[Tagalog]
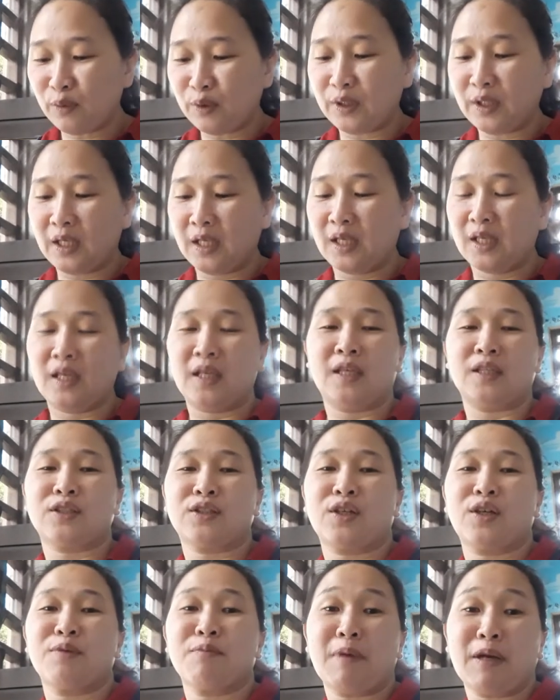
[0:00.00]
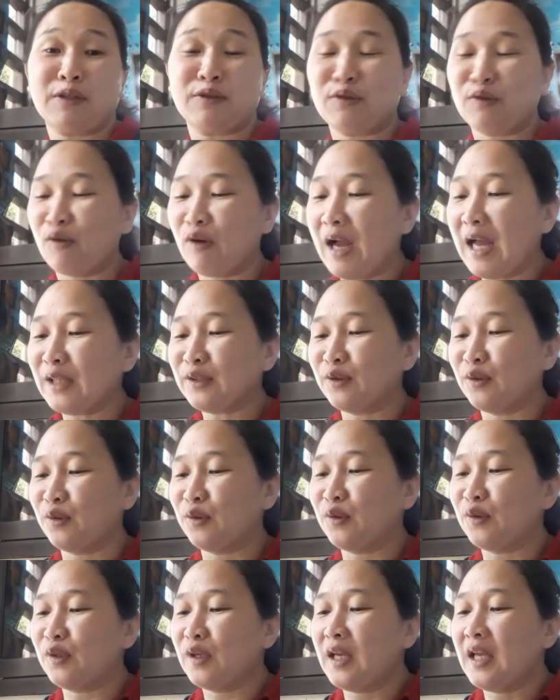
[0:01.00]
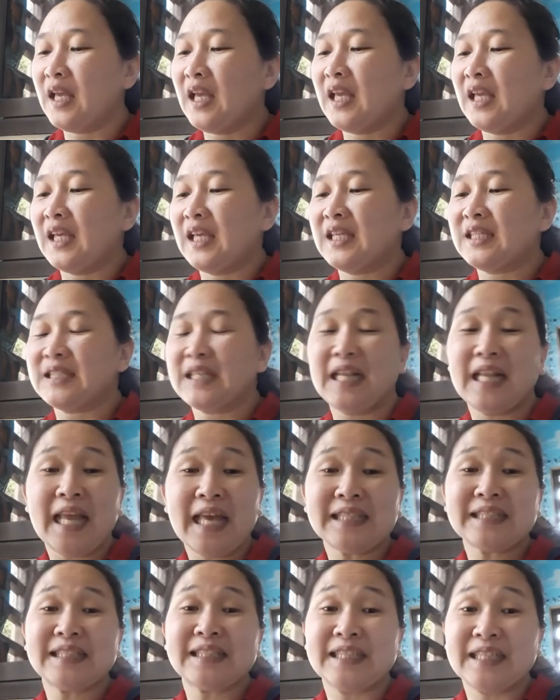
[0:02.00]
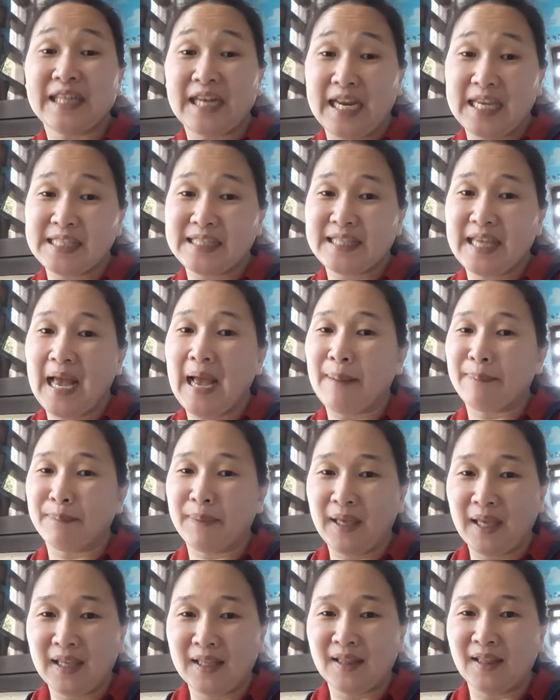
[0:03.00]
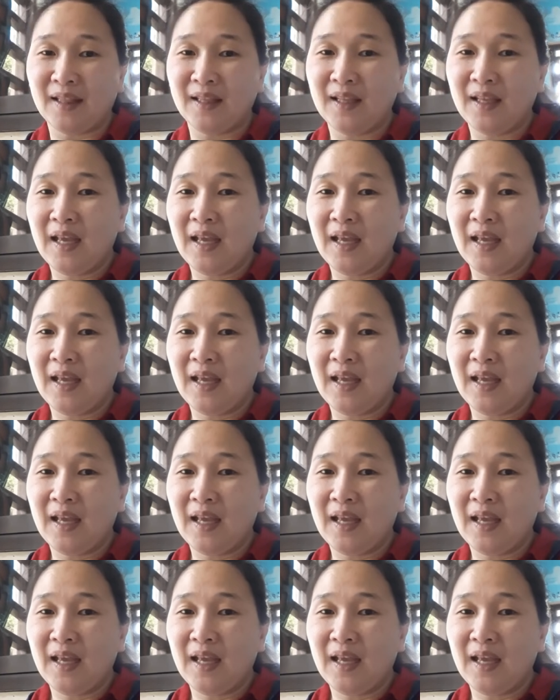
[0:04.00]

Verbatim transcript: po ni Sir Max Lojado is Let Grace Happen.